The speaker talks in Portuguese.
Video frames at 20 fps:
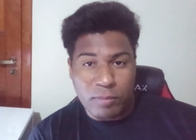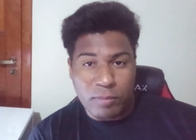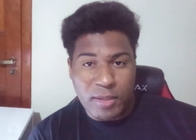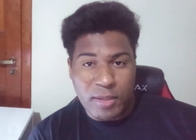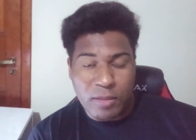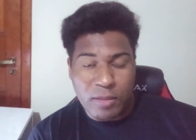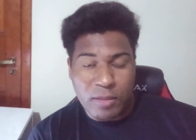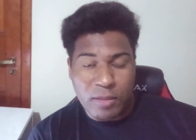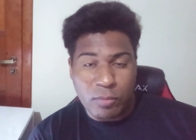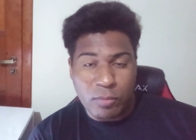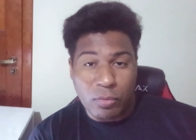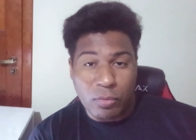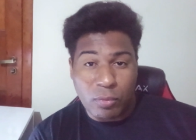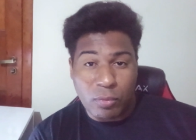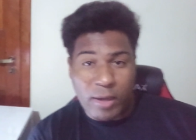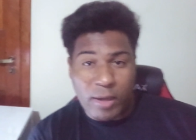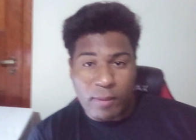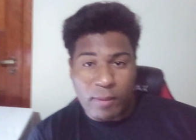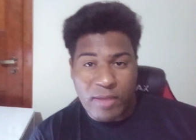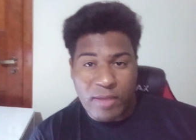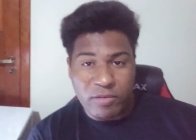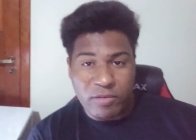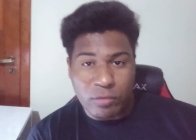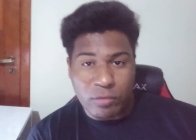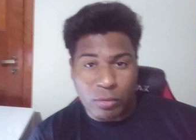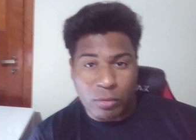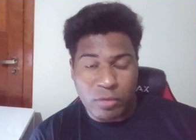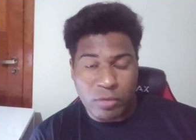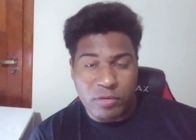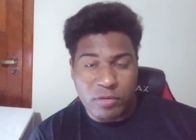no mínimo o iOS
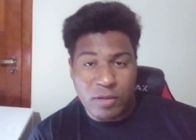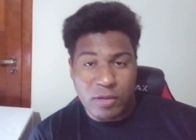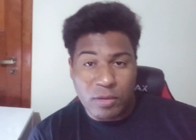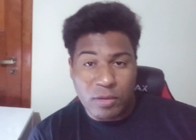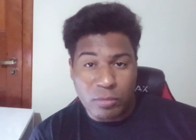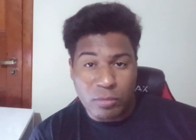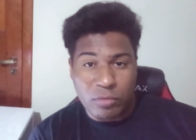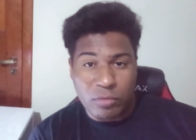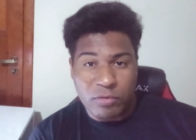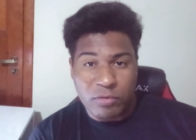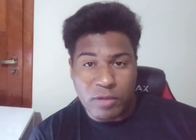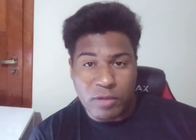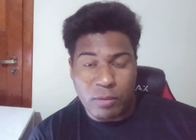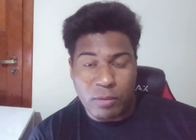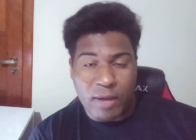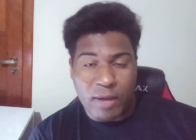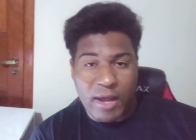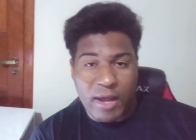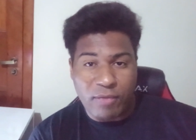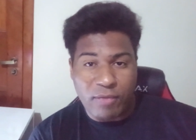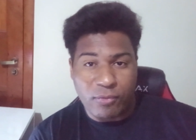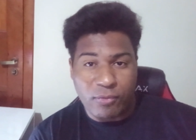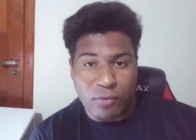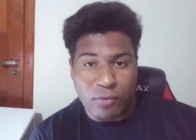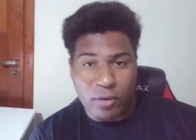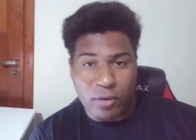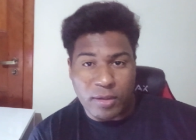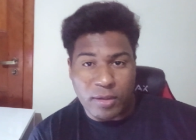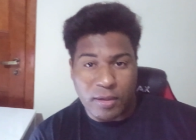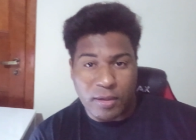12 no seu
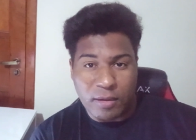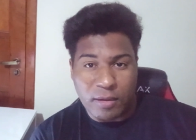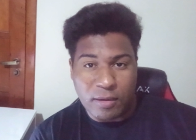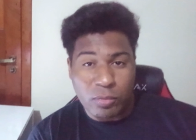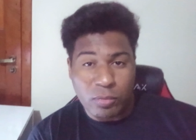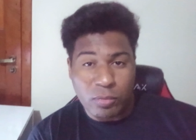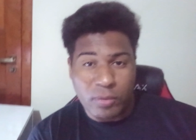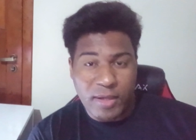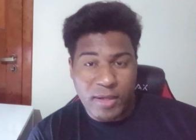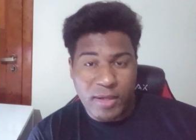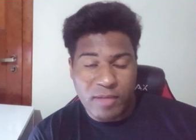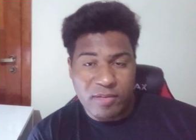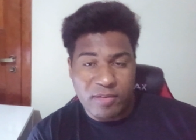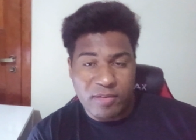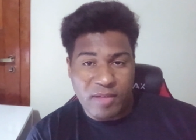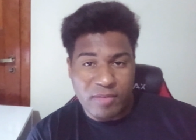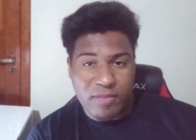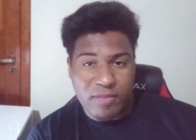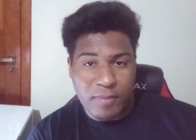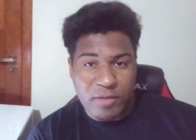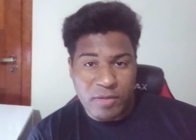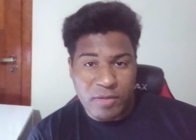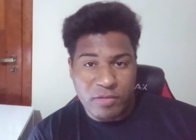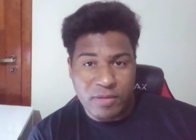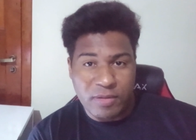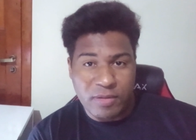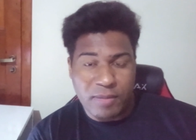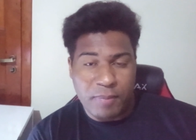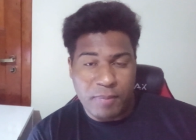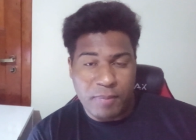iPhone. Segundo eles, essa é
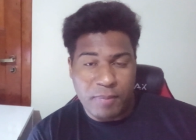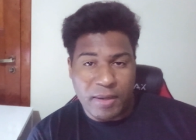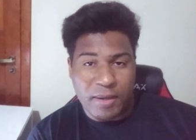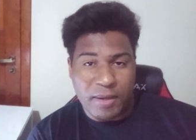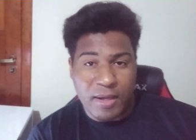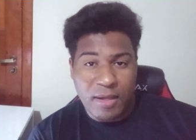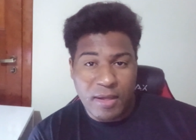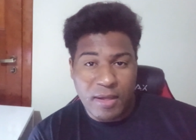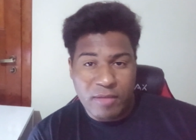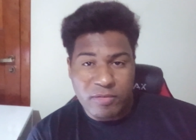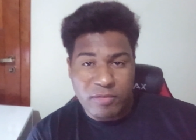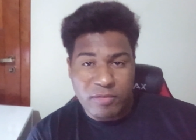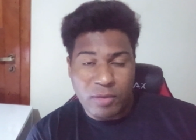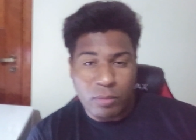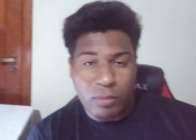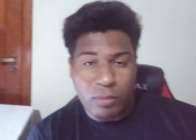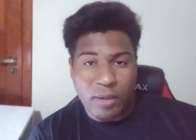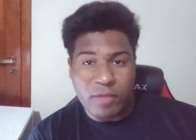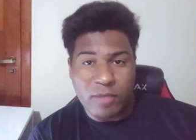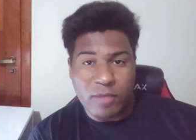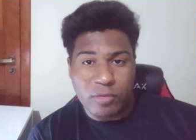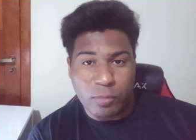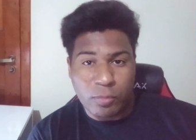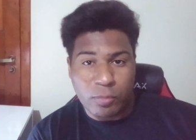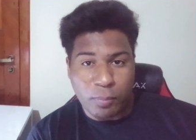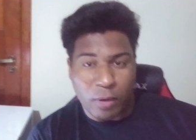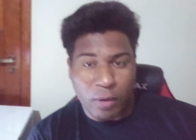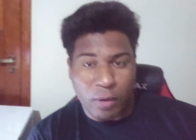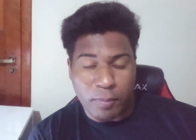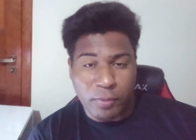medida é para segurança do
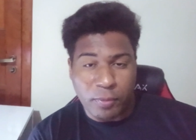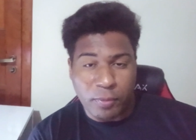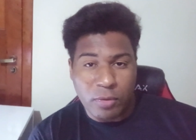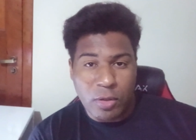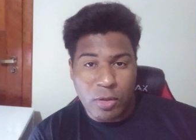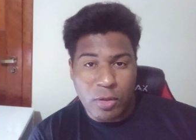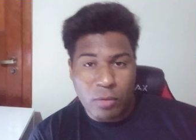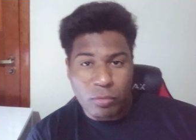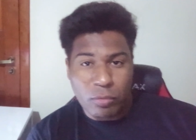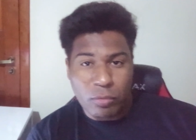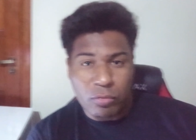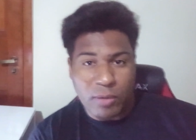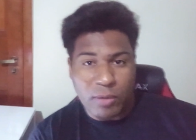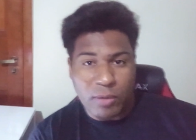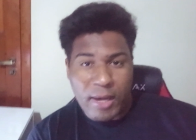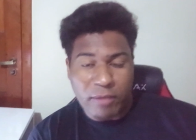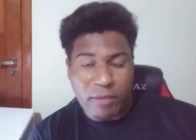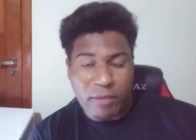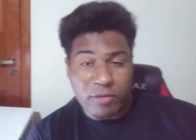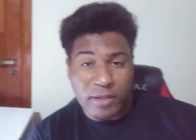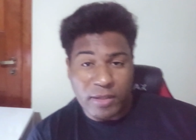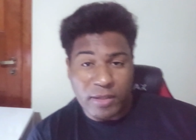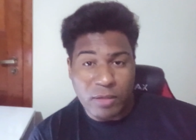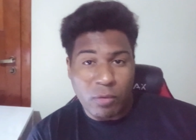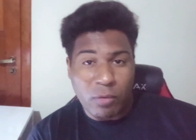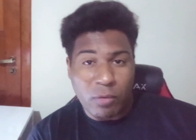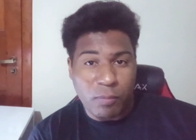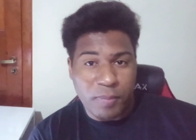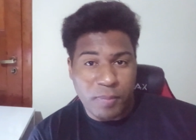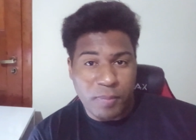próprio usuário, já que
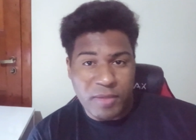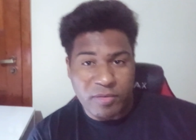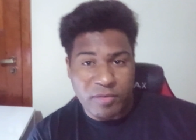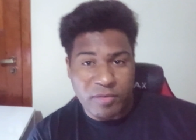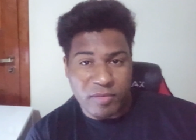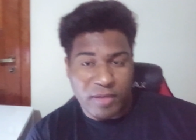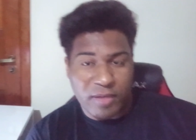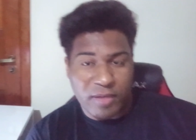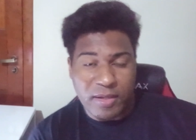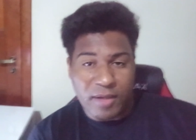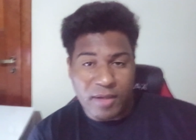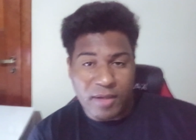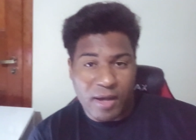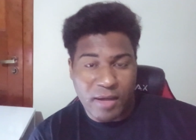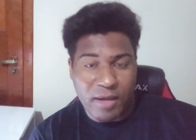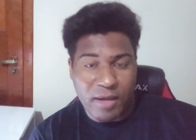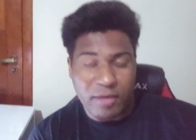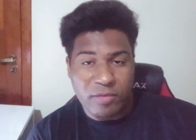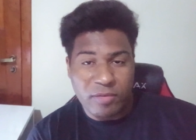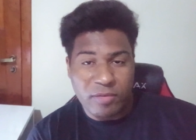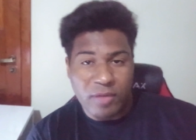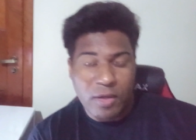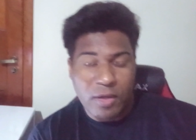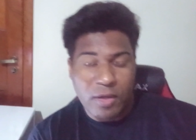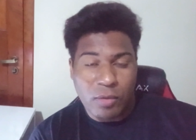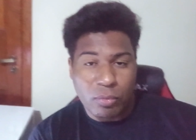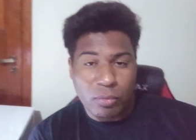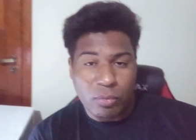golpistas aí, hackers,